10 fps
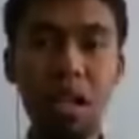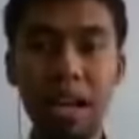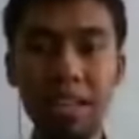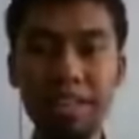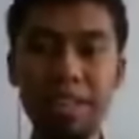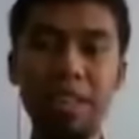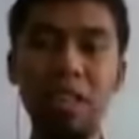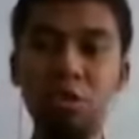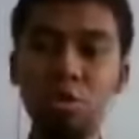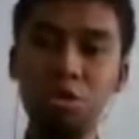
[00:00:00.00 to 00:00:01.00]
Hanya
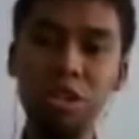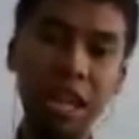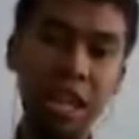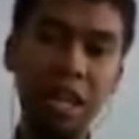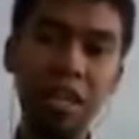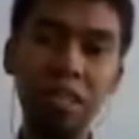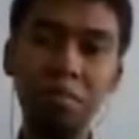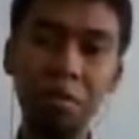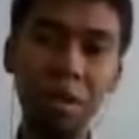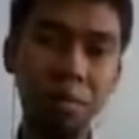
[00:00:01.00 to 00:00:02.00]
saja untuk jalan
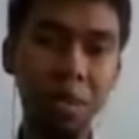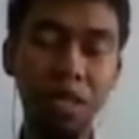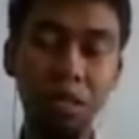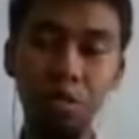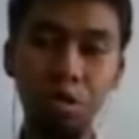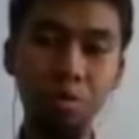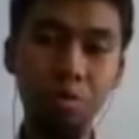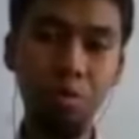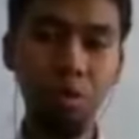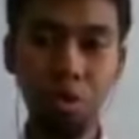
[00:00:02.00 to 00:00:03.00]
beberapa ditutup
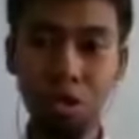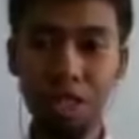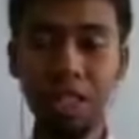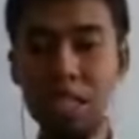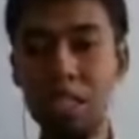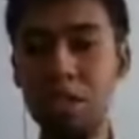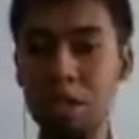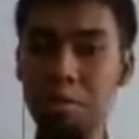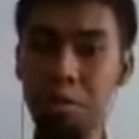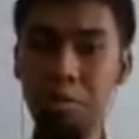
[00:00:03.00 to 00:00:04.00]
khususnya di
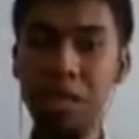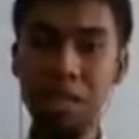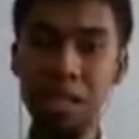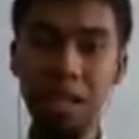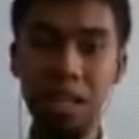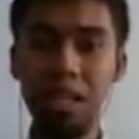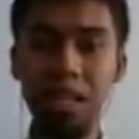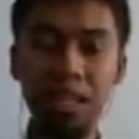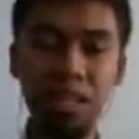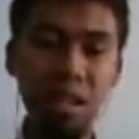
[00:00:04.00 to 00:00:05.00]
uh, Promenade Dangle ya
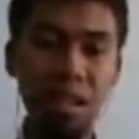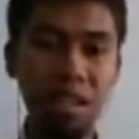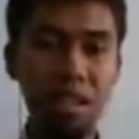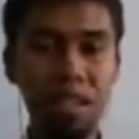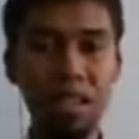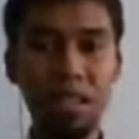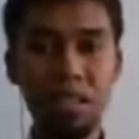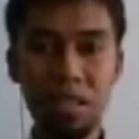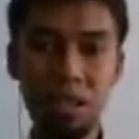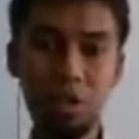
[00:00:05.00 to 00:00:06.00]
karena di
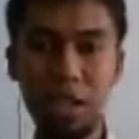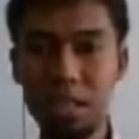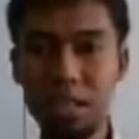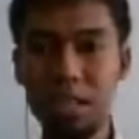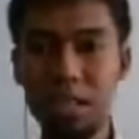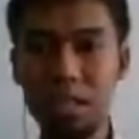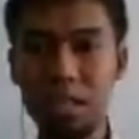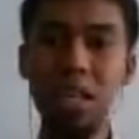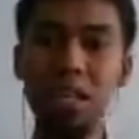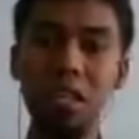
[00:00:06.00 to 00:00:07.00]
sana lokasi
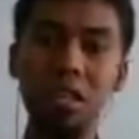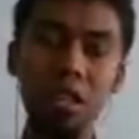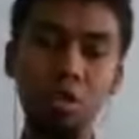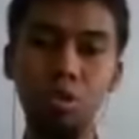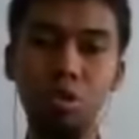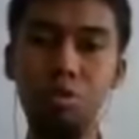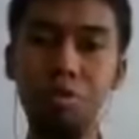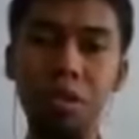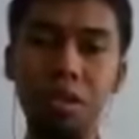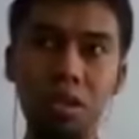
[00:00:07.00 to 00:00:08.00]
kejadian jadi ditutup
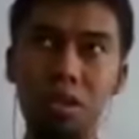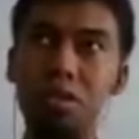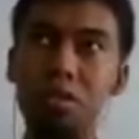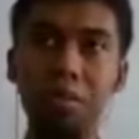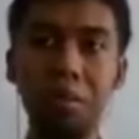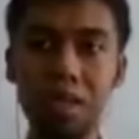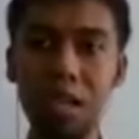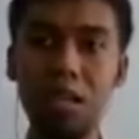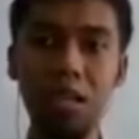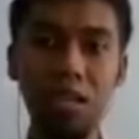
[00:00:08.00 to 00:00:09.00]
sampai
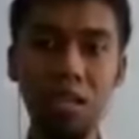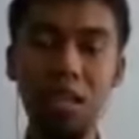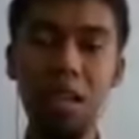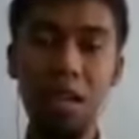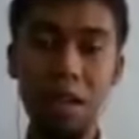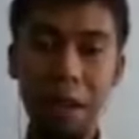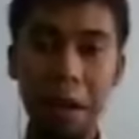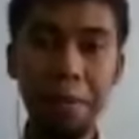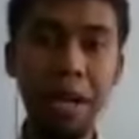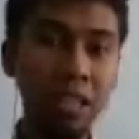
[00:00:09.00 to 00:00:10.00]
saat ini
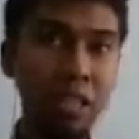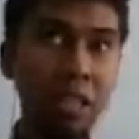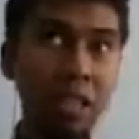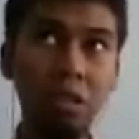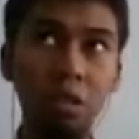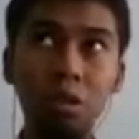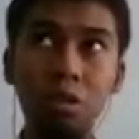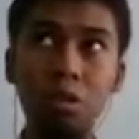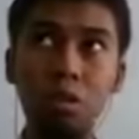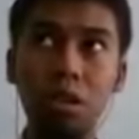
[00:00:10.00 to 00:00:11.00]
apalagi
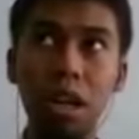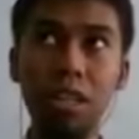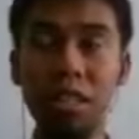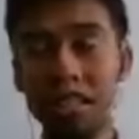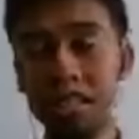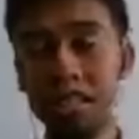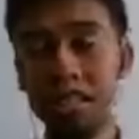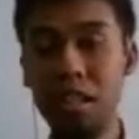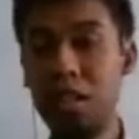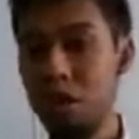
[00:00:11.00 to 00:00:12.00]
uh, di sana juga
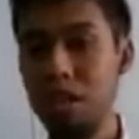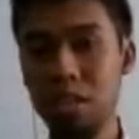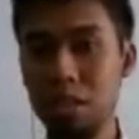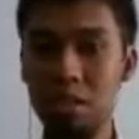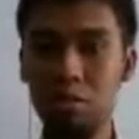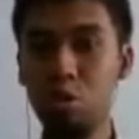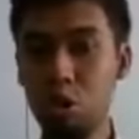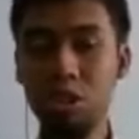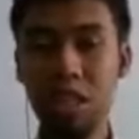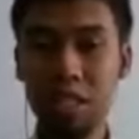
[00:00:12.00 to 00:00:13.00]
ada lokasi eh, untuk
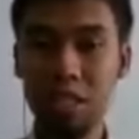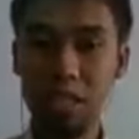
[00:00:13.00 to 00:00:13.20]
konser